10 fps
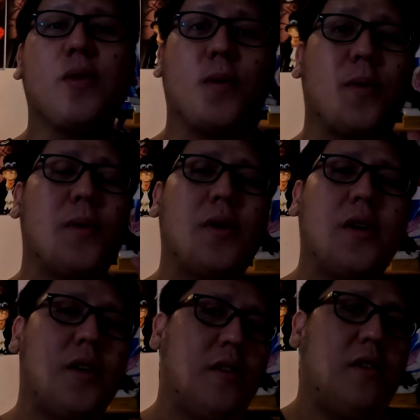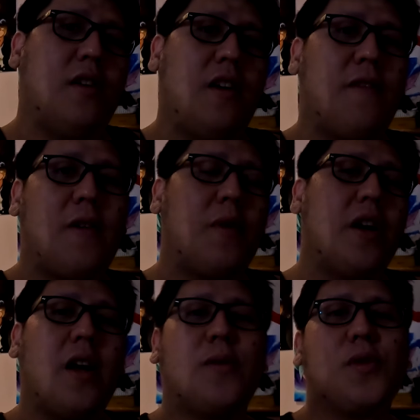So, If ever
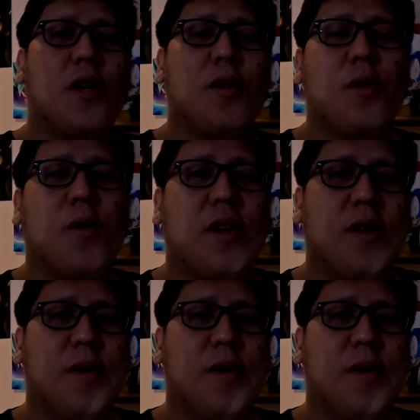nagustuhan niyo tong